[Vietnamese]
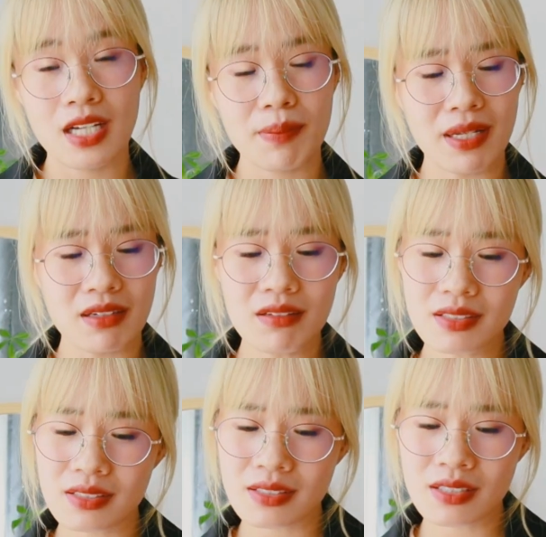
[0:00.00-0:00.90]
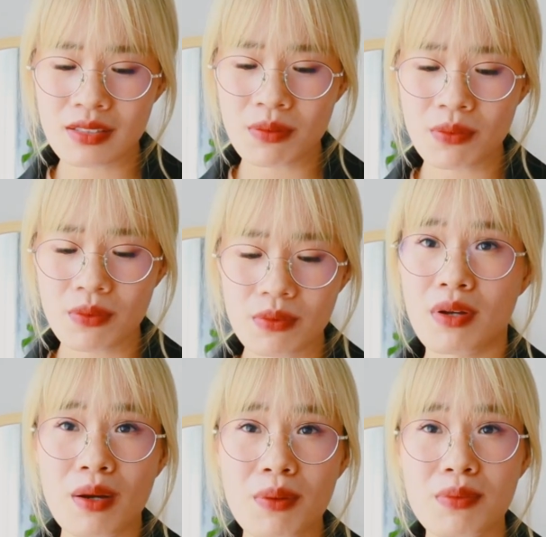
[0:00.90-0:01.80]
các bạn lướt tiktok
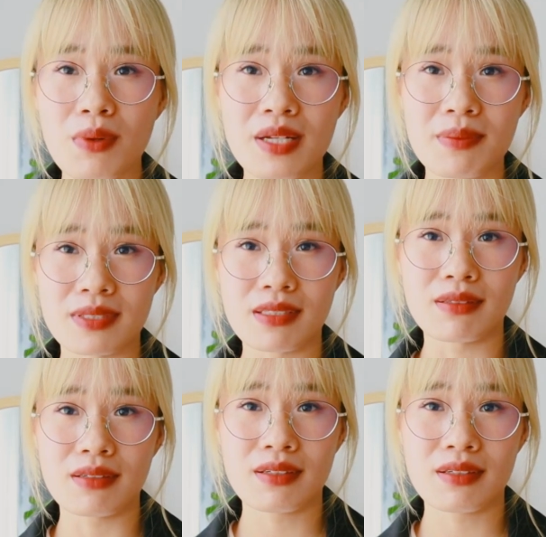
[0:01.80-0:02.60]
không có điểm dừng